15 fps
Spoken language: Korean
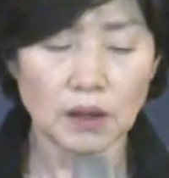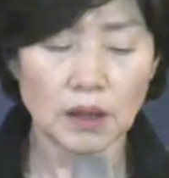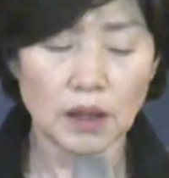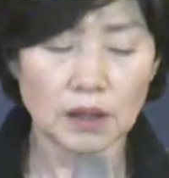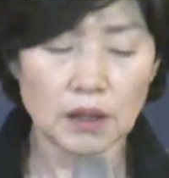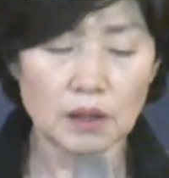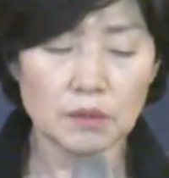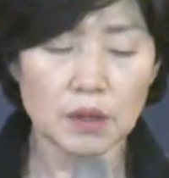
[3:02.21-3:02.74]

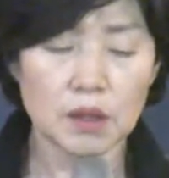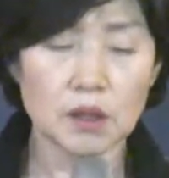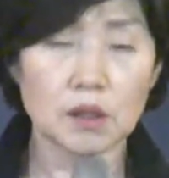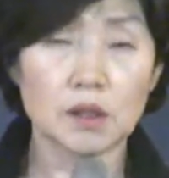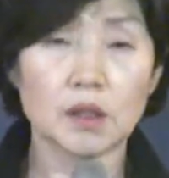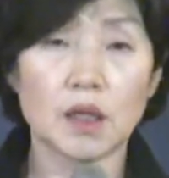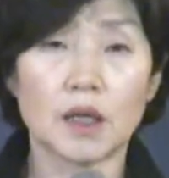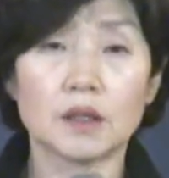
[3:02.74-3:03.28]
하나님이
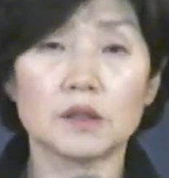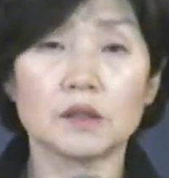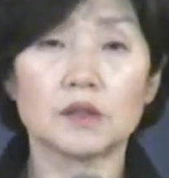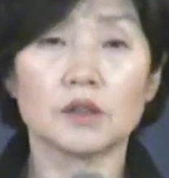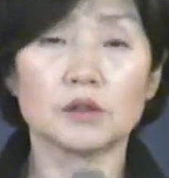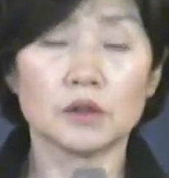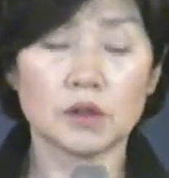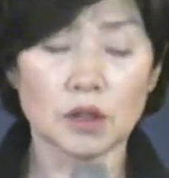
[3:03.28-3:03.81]
치지
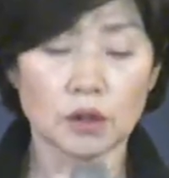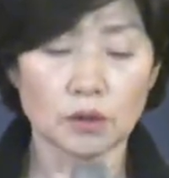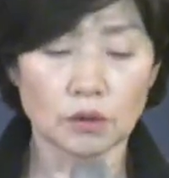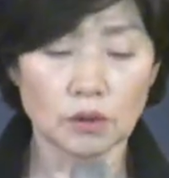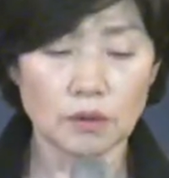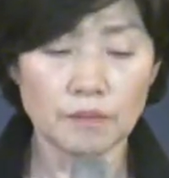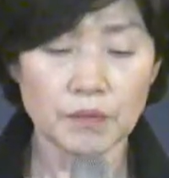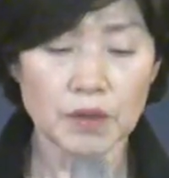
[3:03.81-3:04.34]

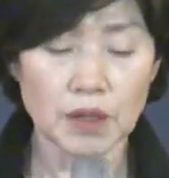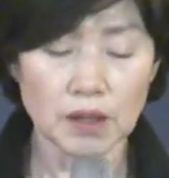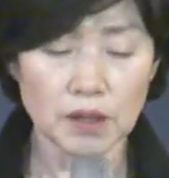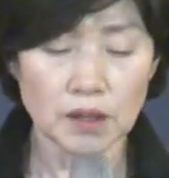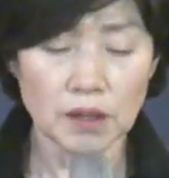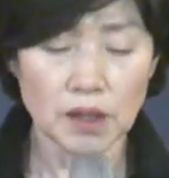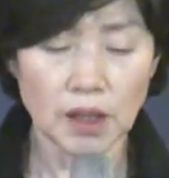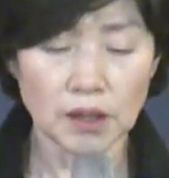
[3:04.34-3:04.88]
않으셨는데도
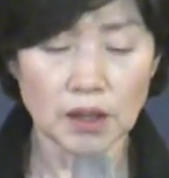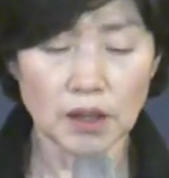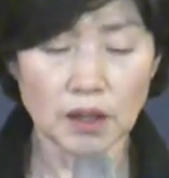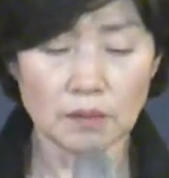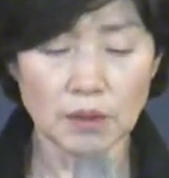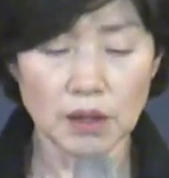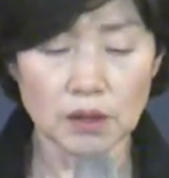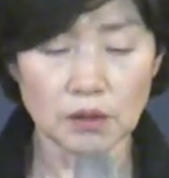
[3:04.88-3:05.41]
자신들이 하나님께
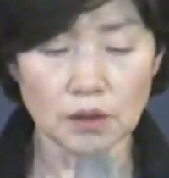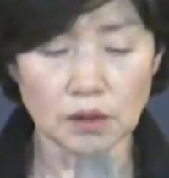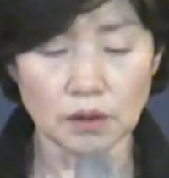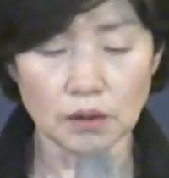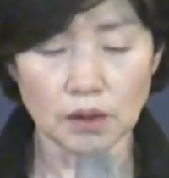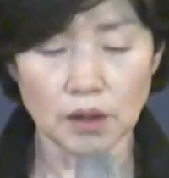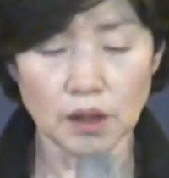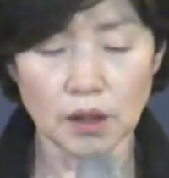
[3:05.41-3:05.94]
맞아서
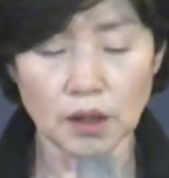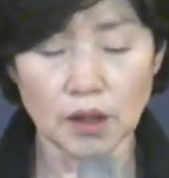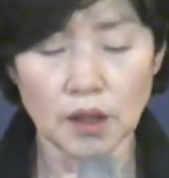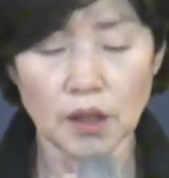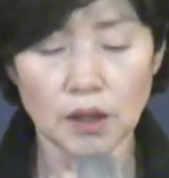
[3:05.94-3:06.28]
그렇게